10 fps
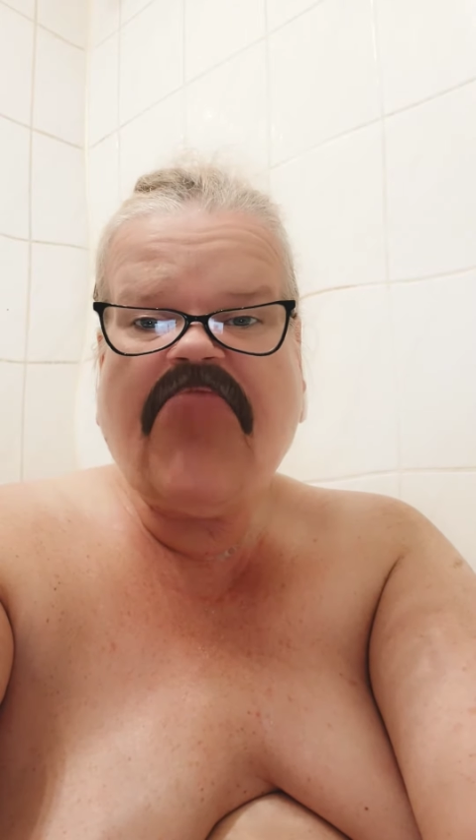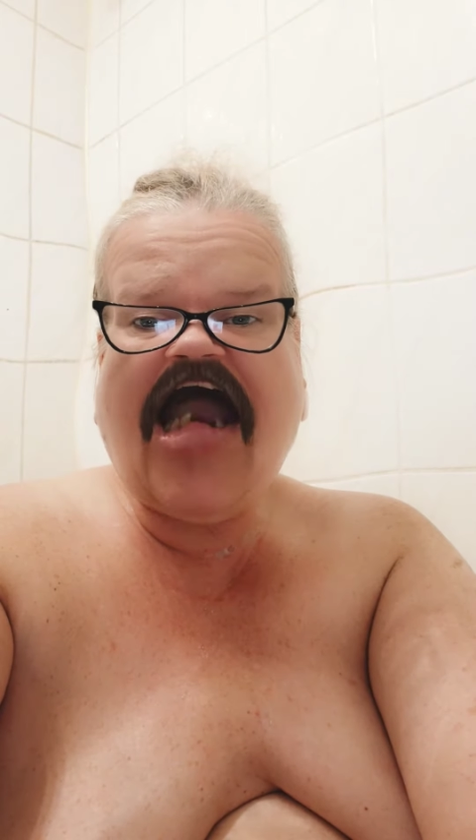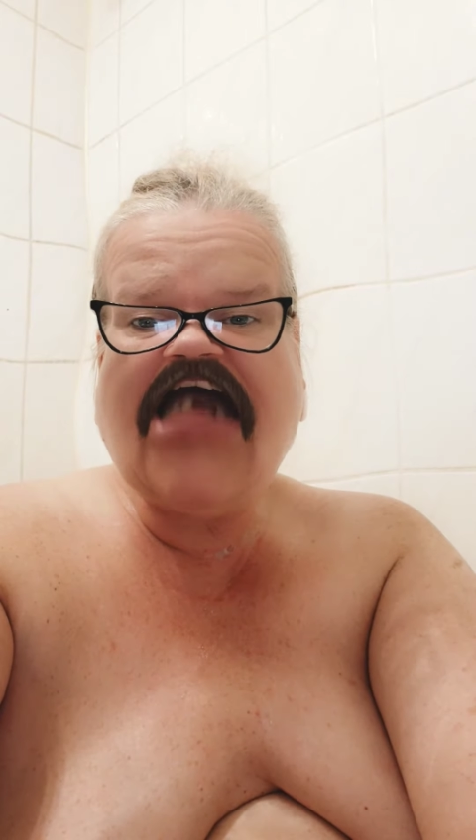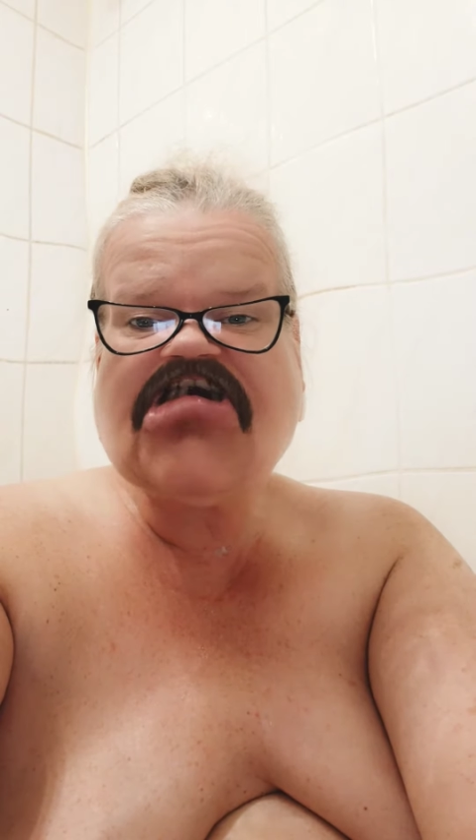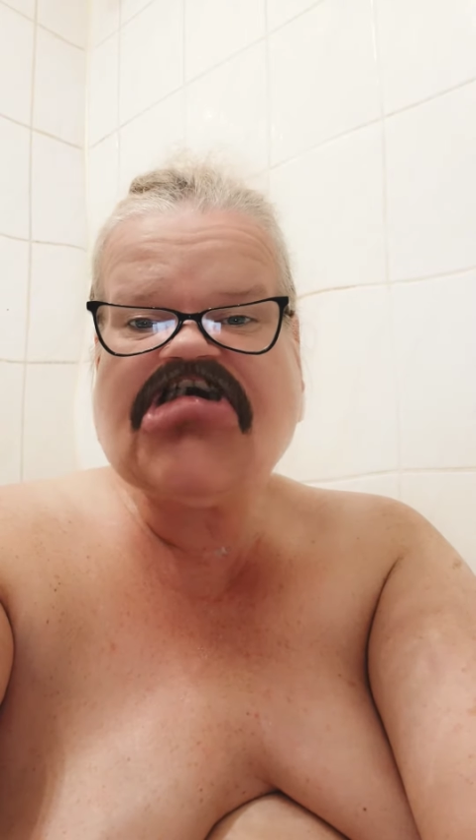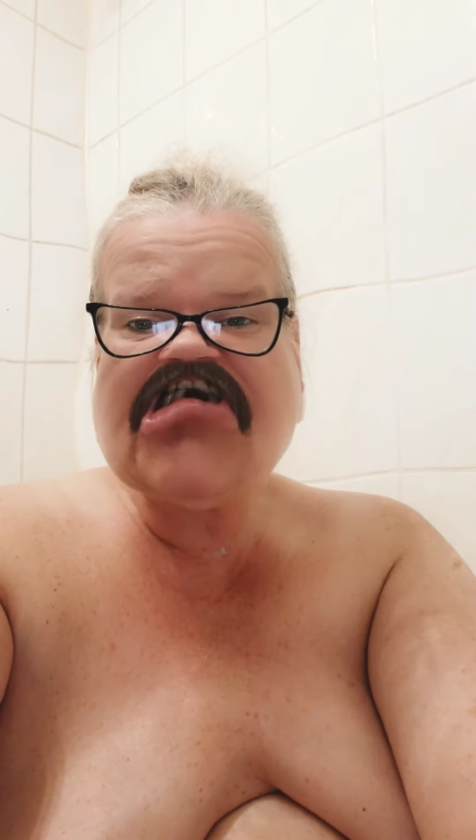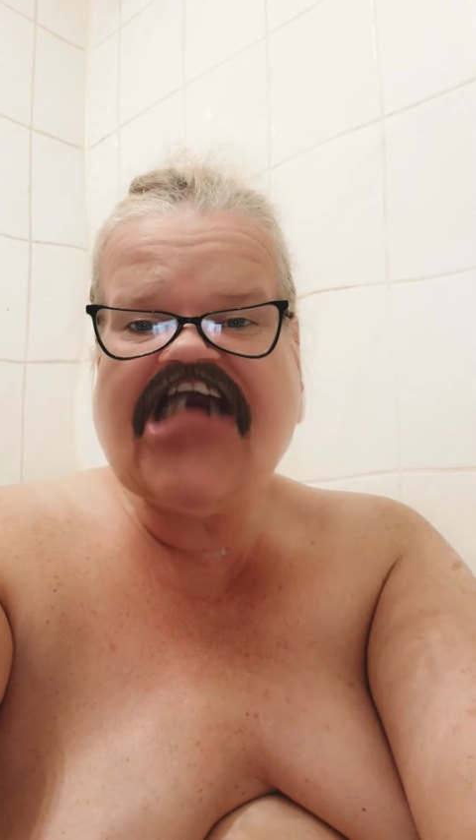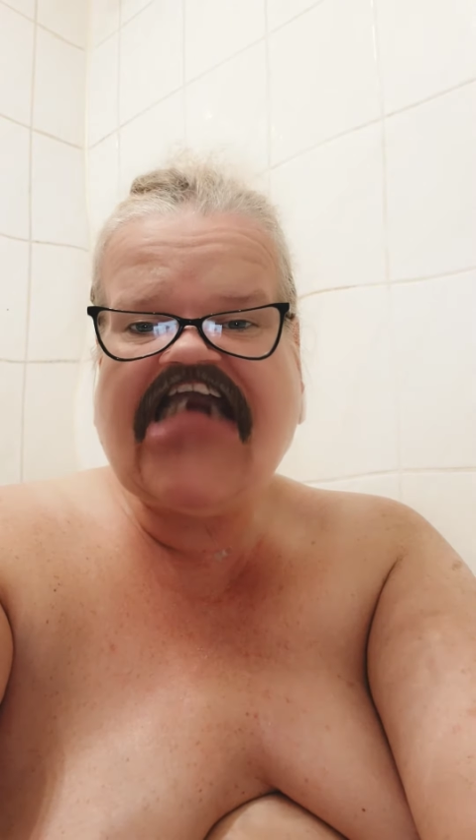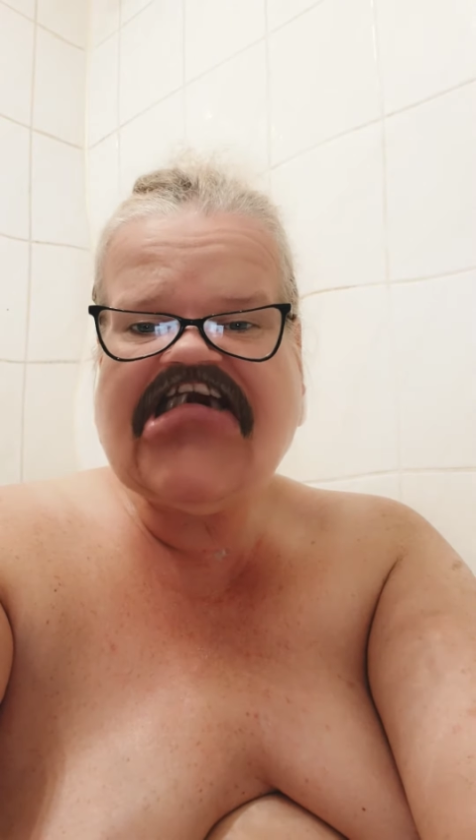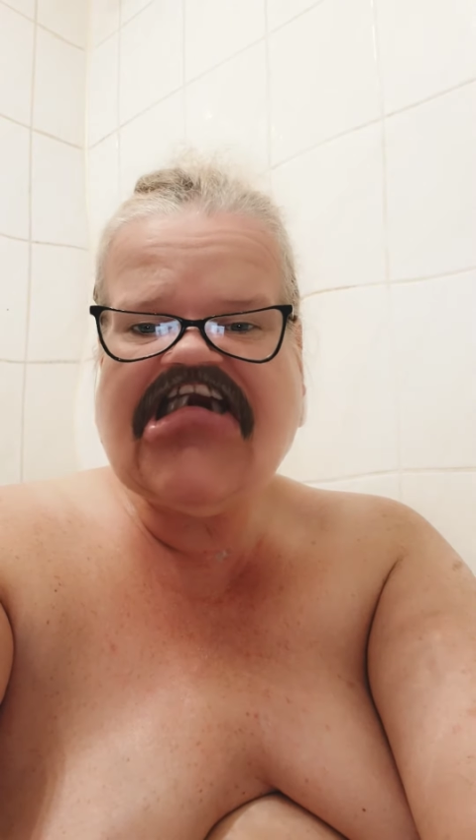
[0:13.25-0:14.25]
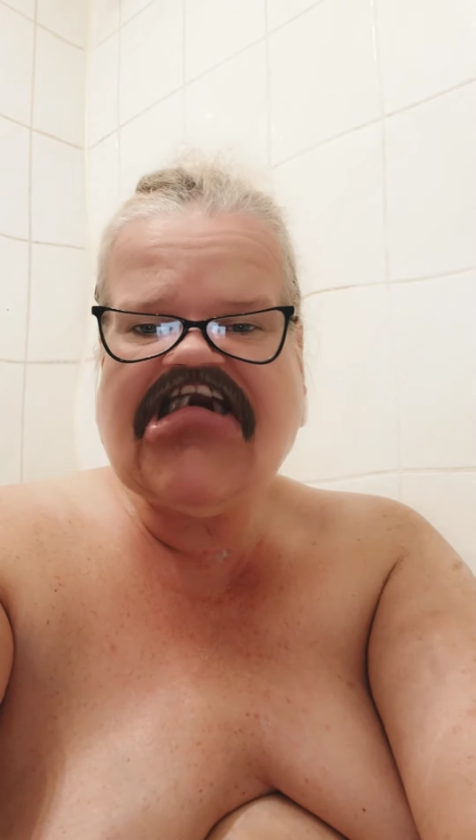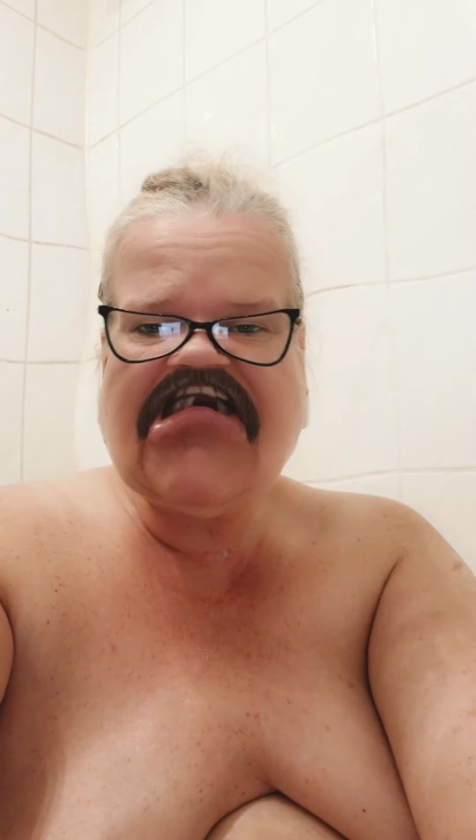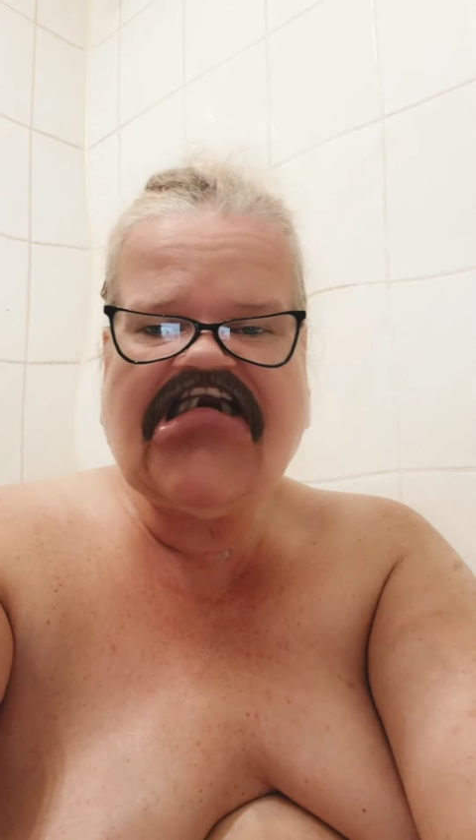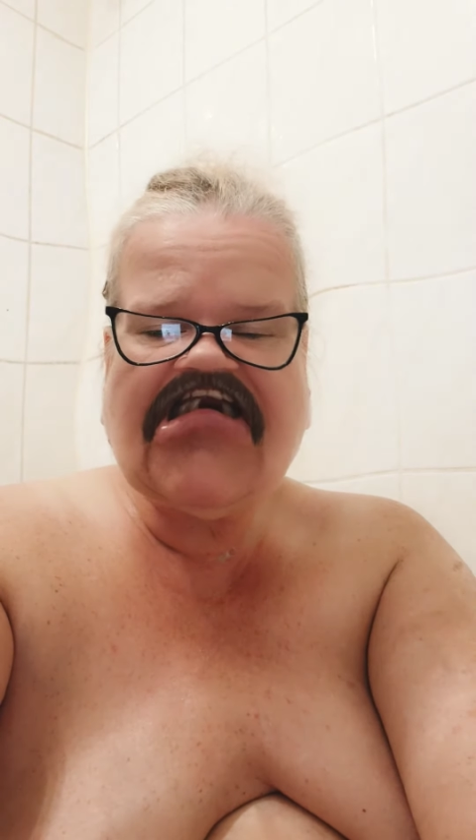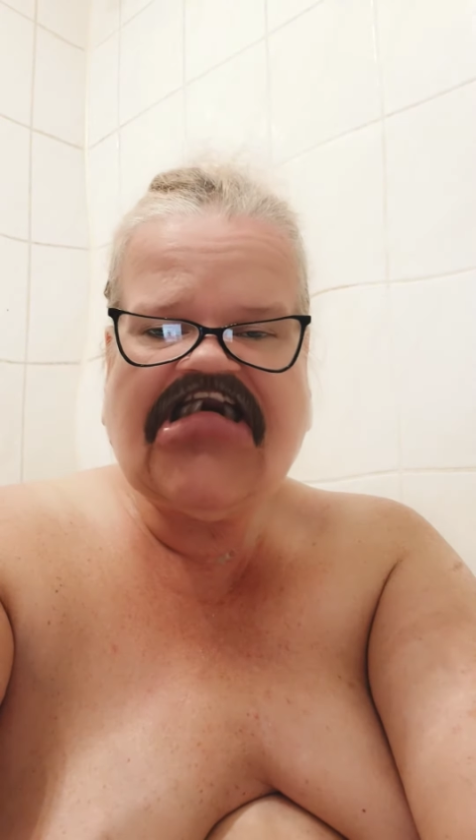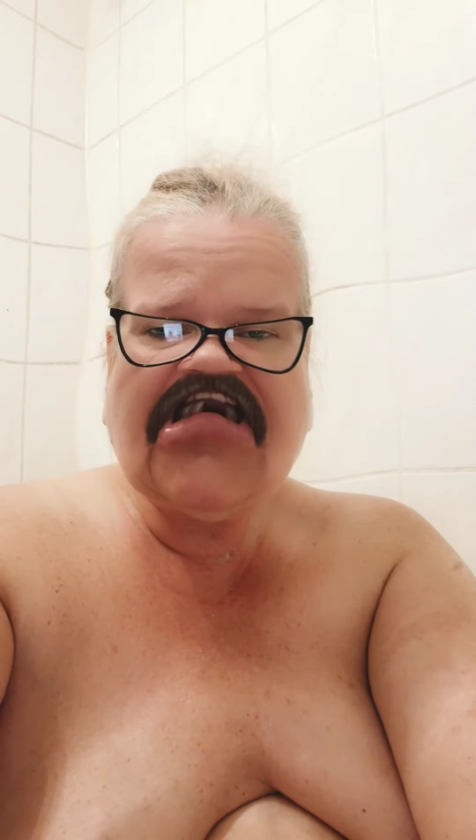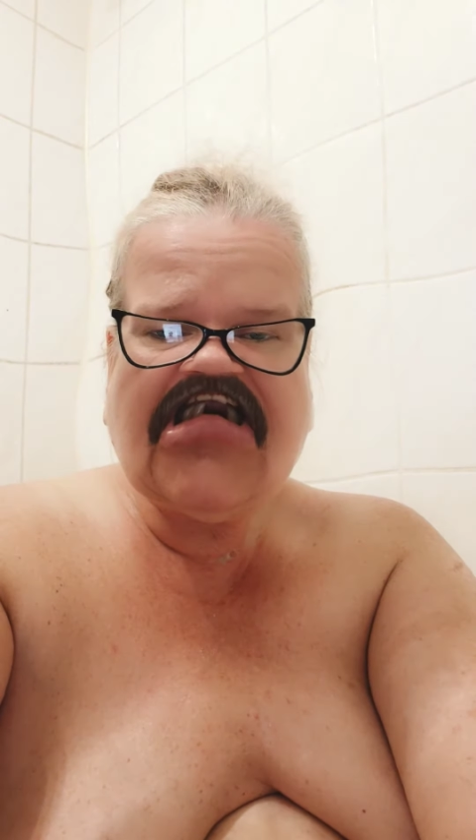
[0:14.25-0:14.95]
Arsch nicht ankicken.